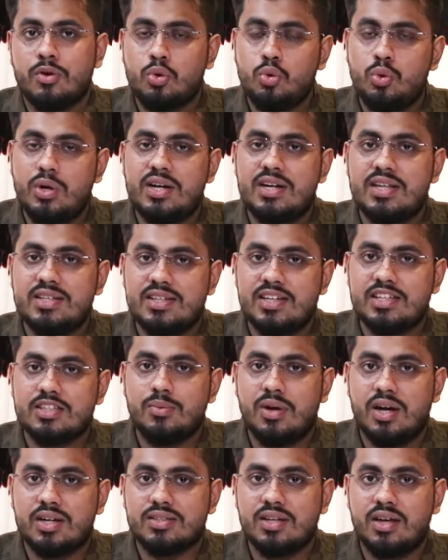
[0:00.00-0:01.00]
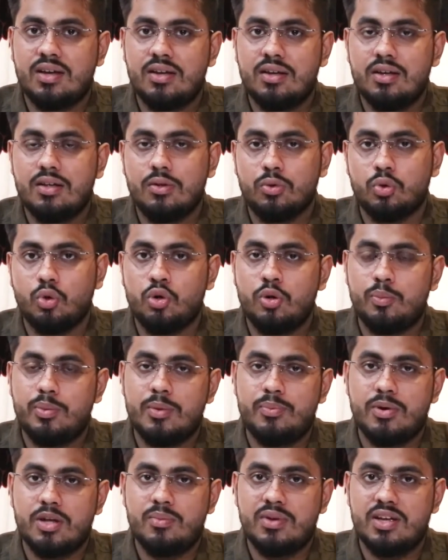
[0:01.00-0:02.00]
286 मार्क्स आए हैं दोनों
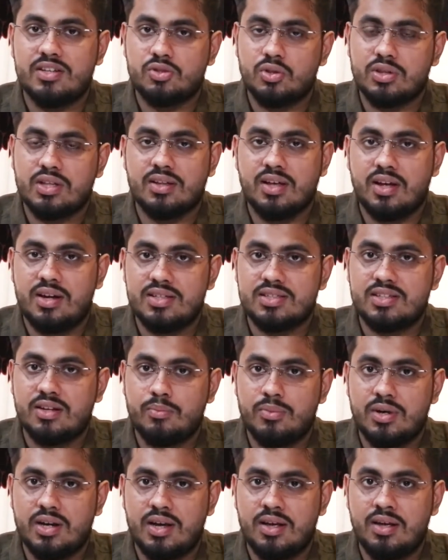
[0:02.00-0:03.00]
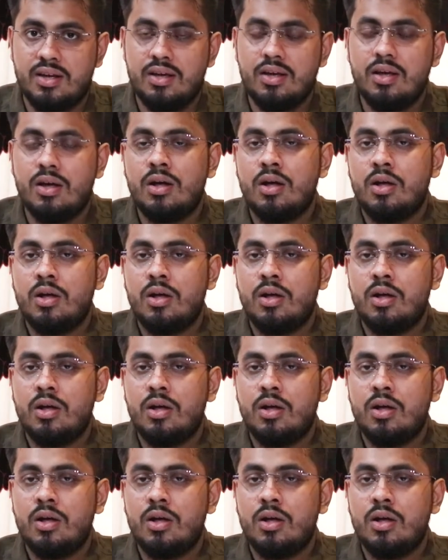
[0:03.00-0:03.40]
पेपर में 143 नंबर आए हैं